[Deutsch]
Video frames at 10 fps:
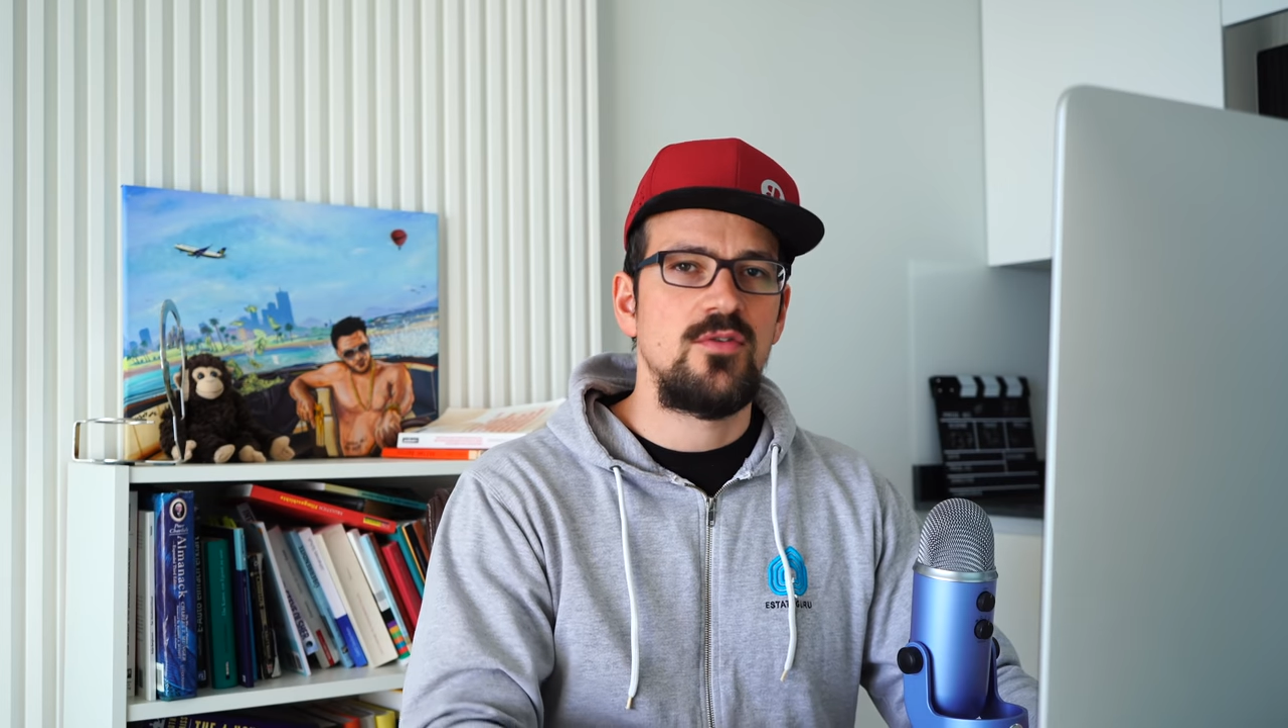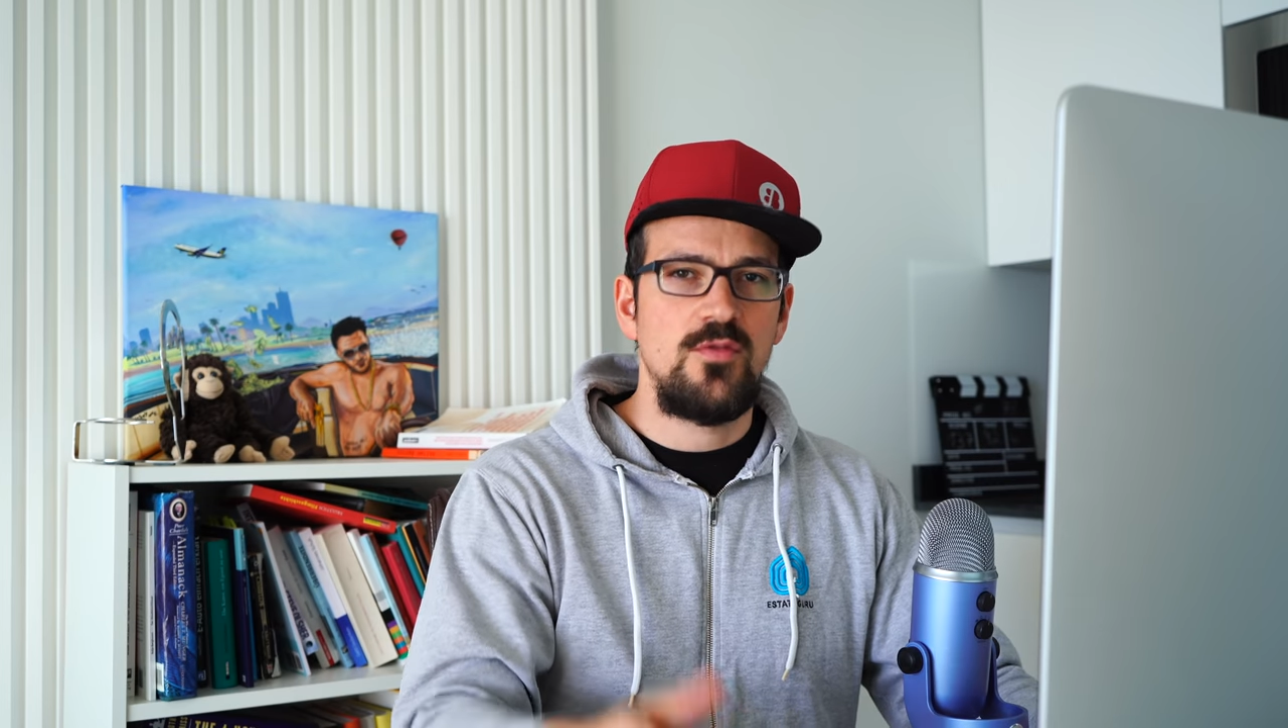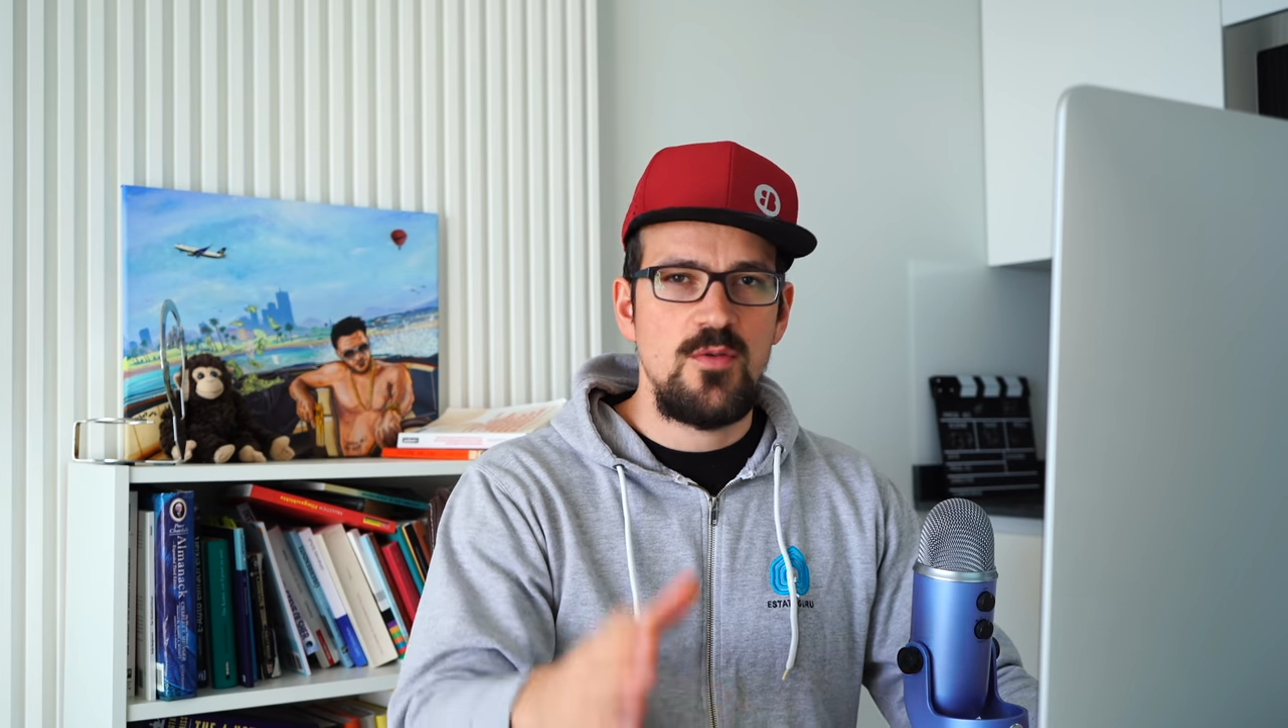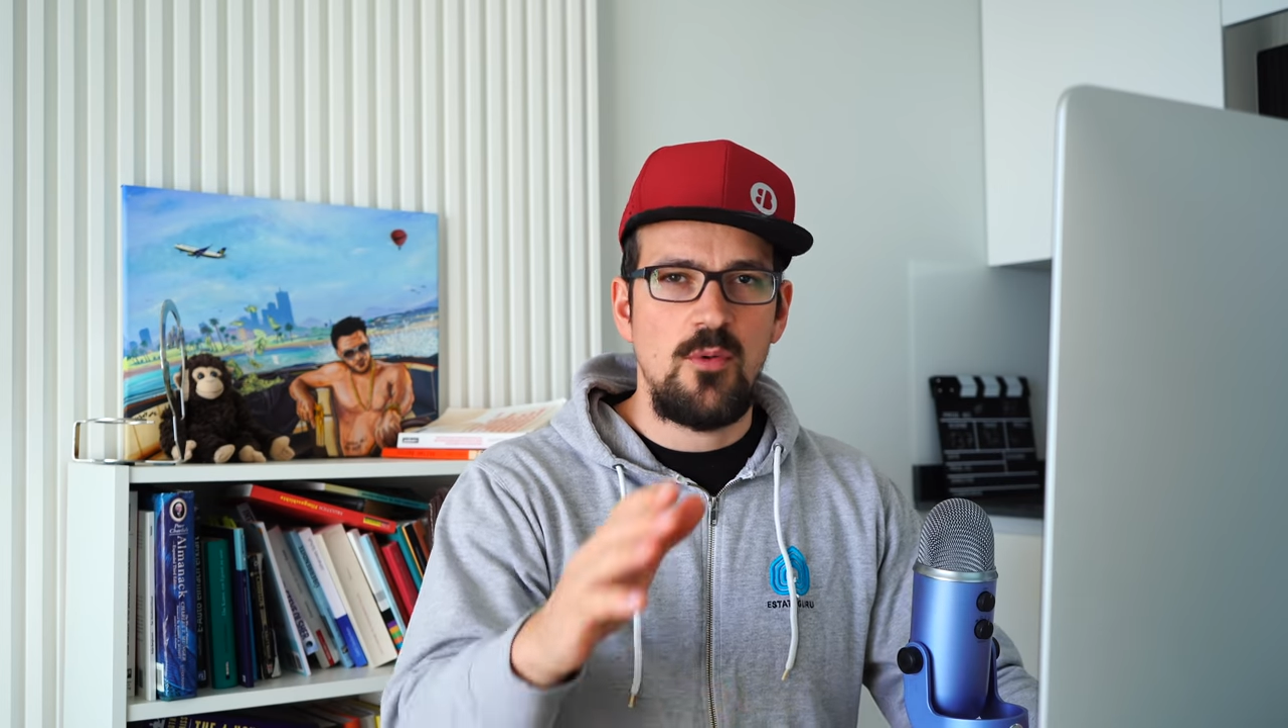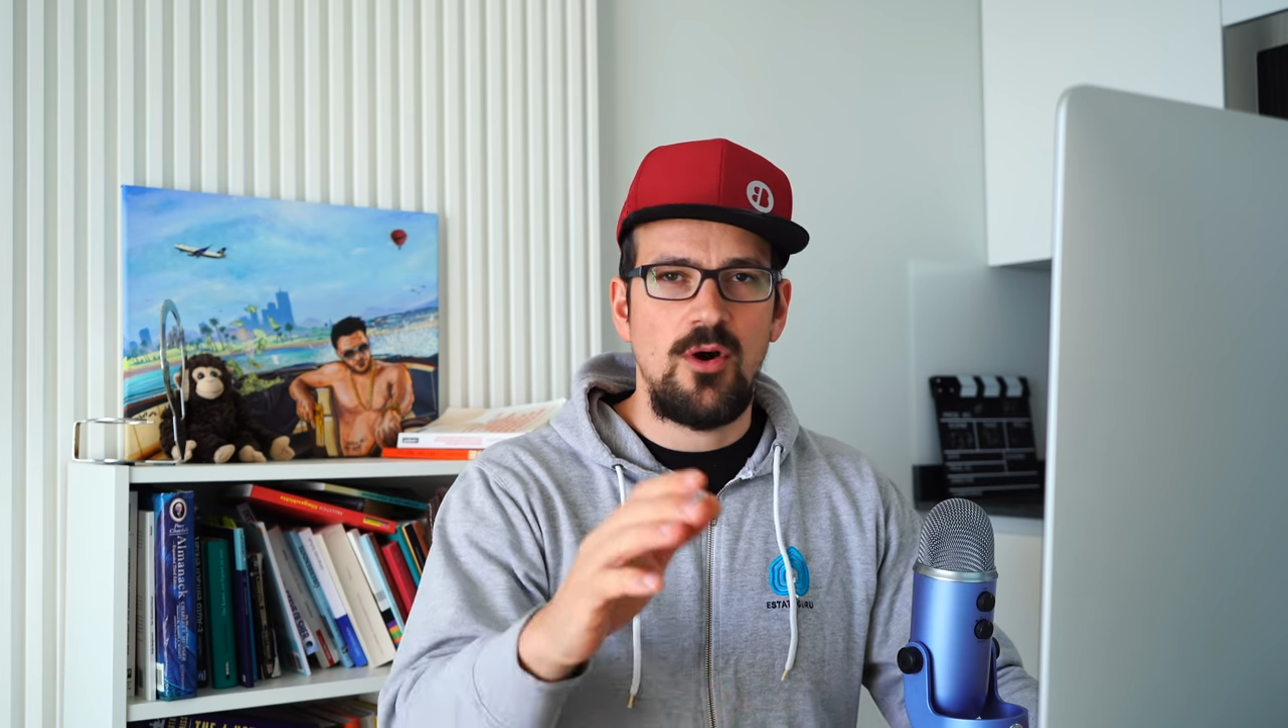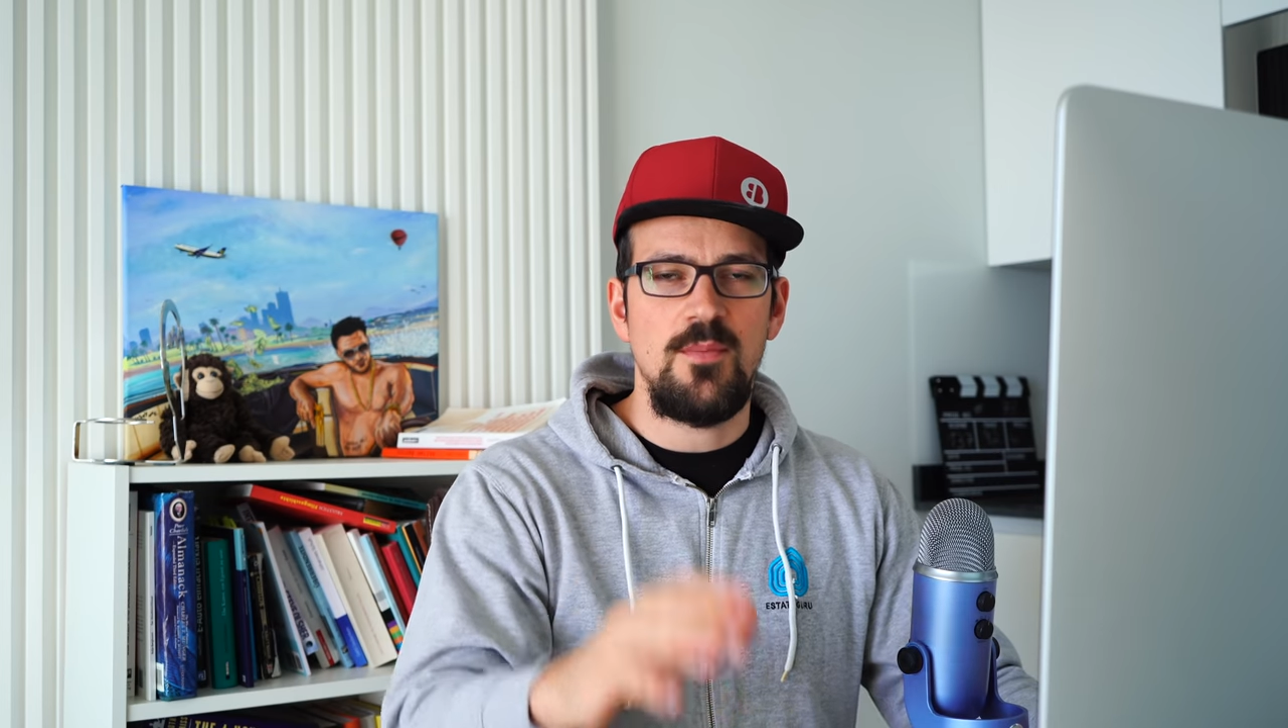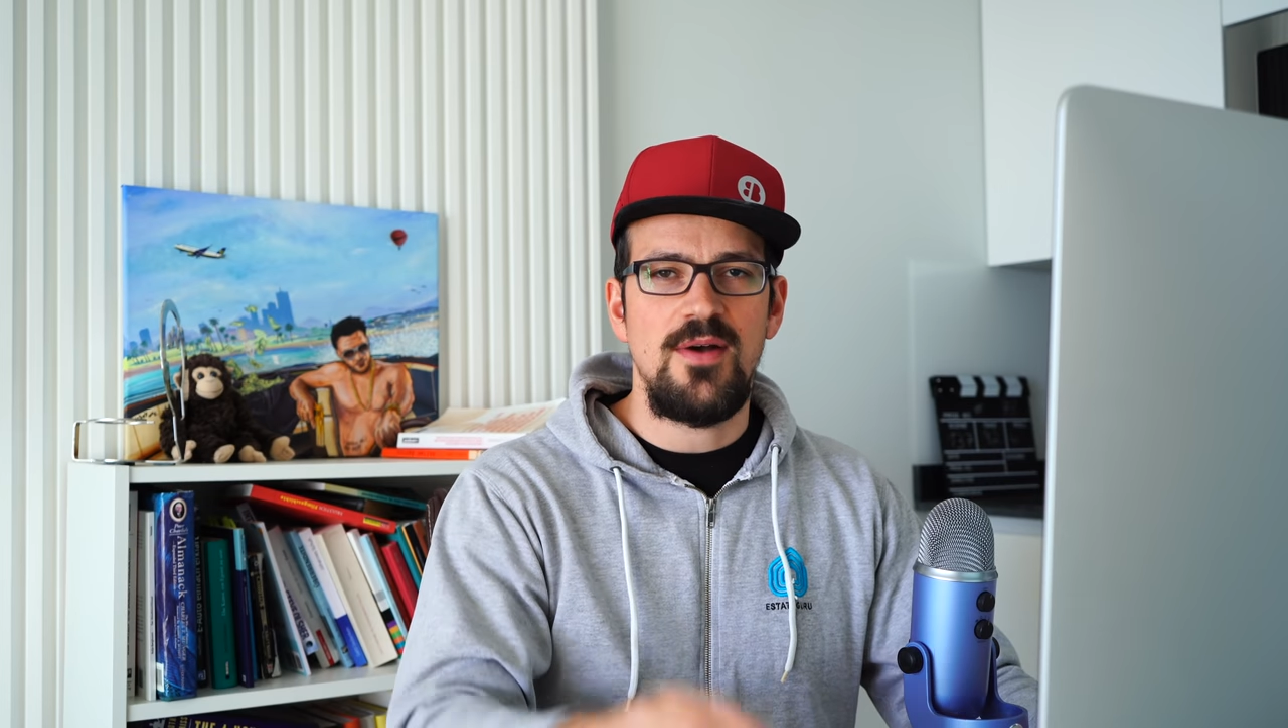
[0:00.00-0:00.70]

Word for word: so wie Warren